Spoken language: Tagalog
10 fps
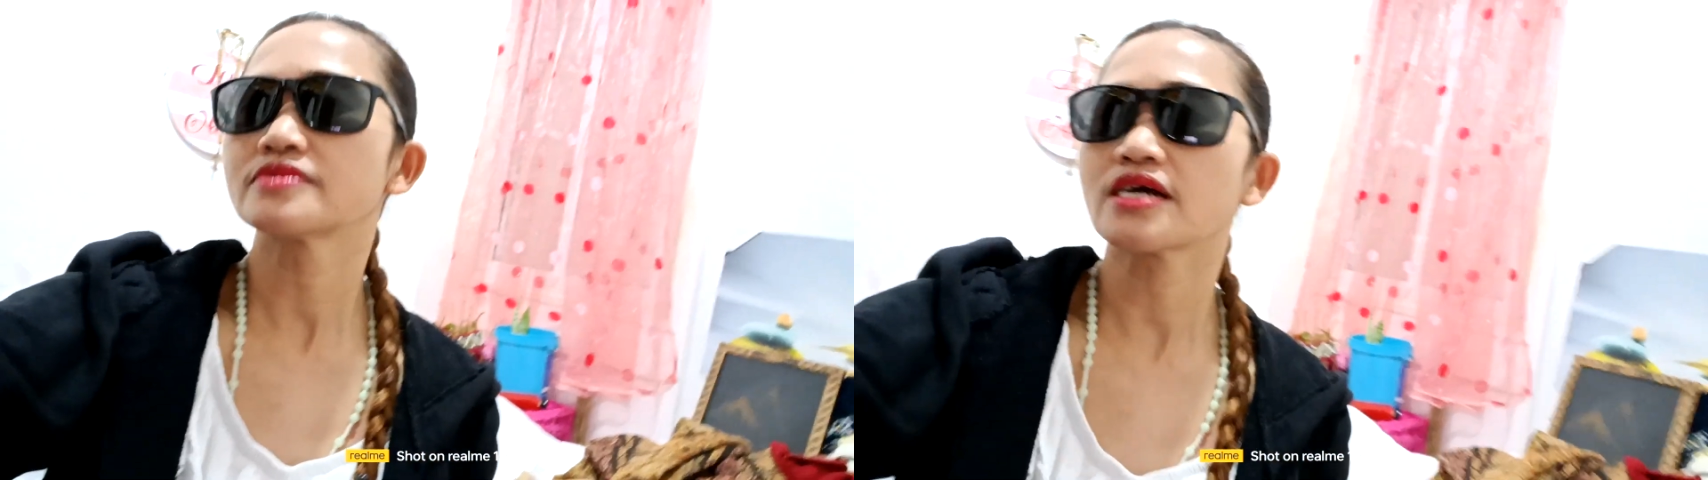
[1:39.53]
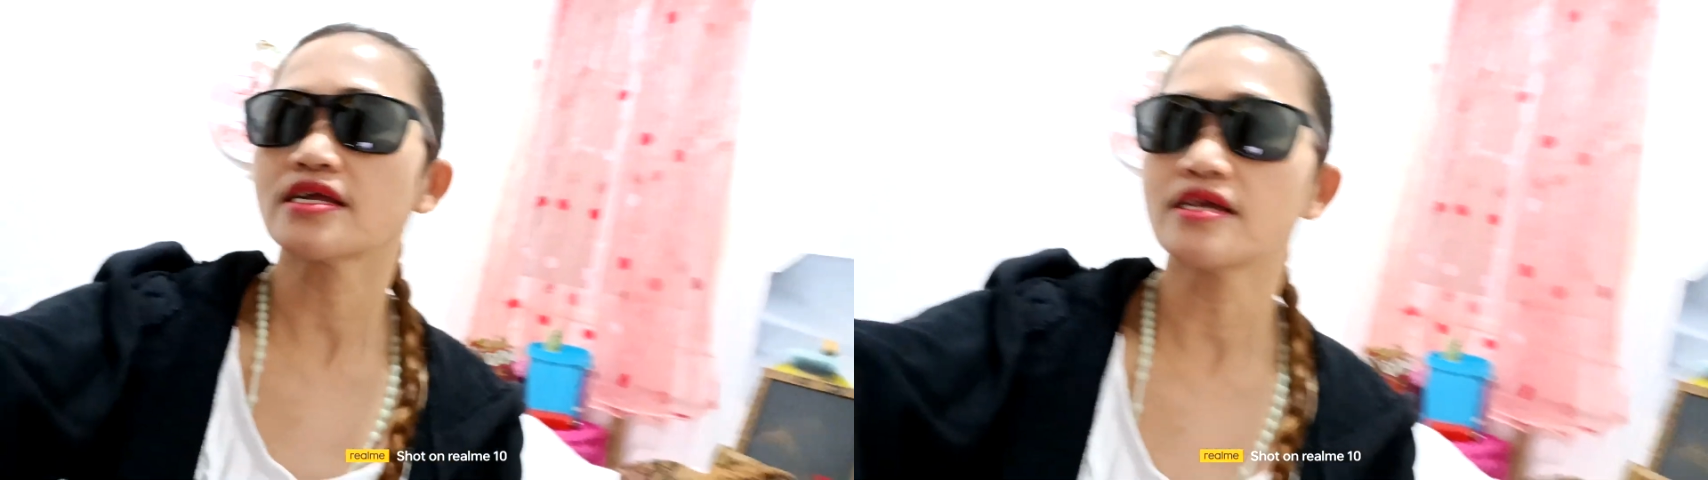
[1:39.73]

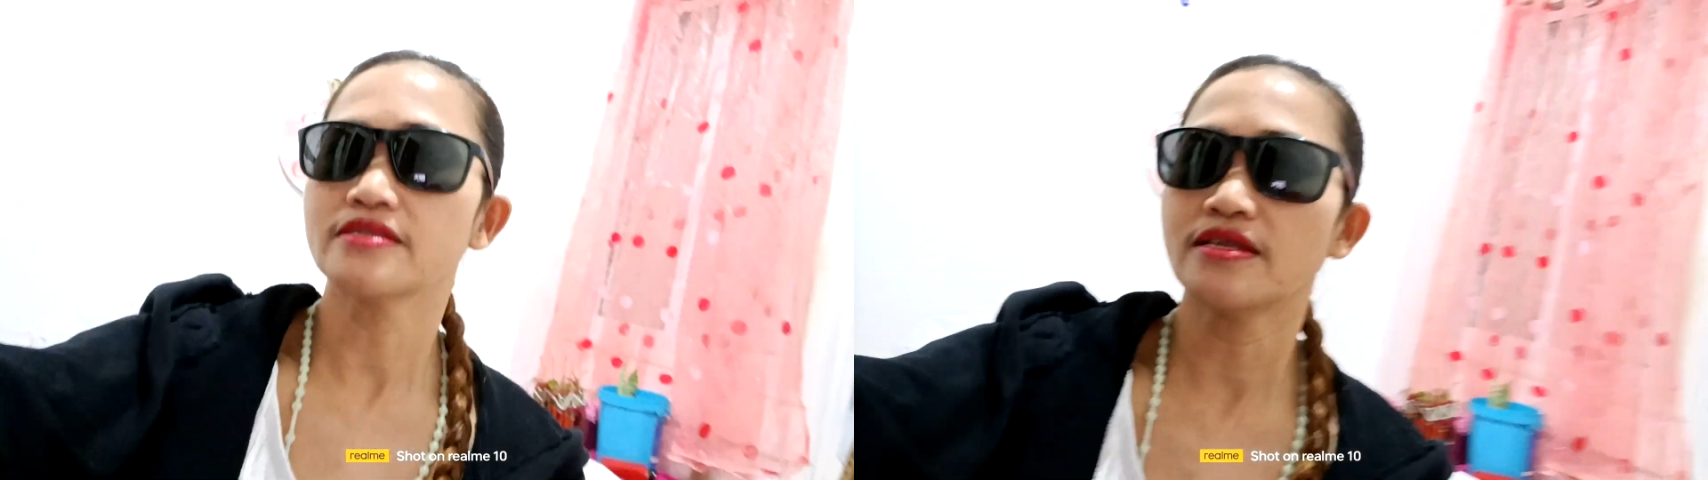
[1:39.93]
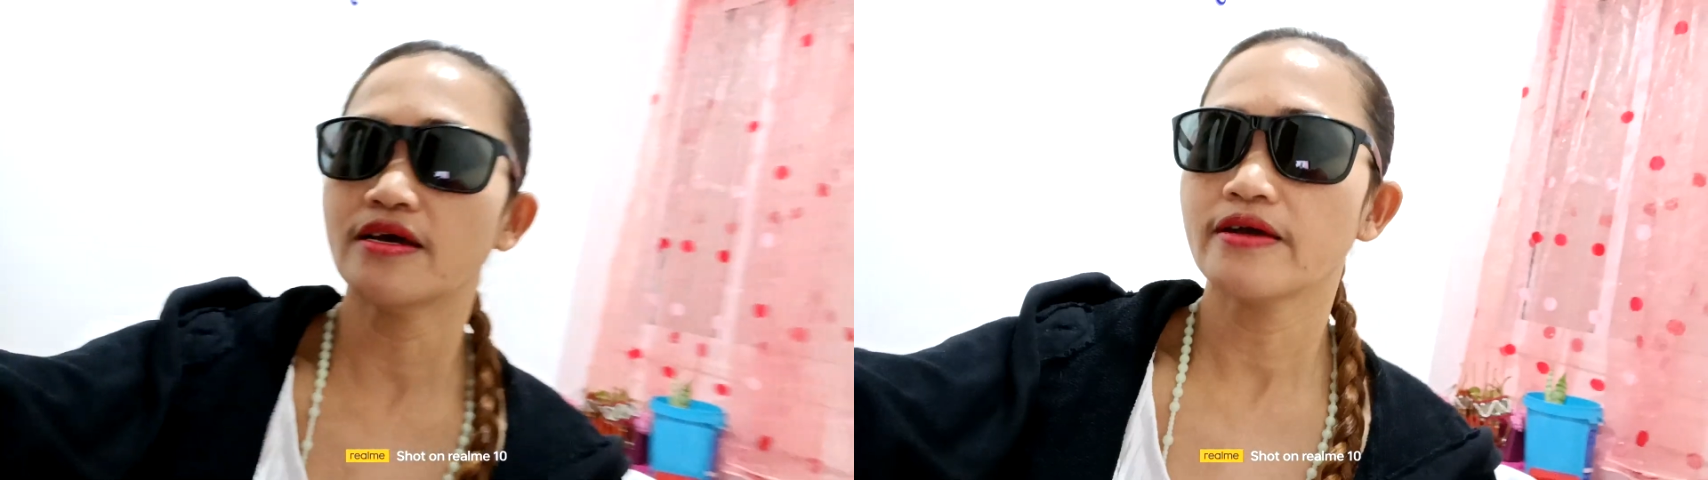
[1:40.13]
Kala
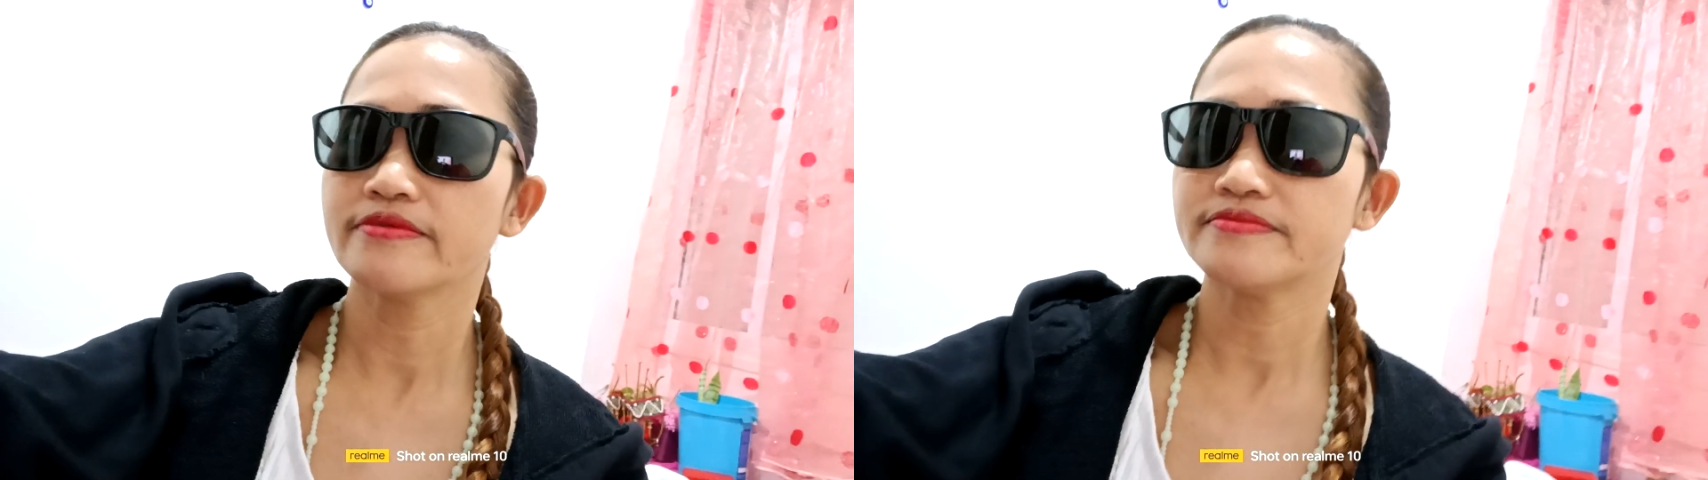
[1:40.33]
nila.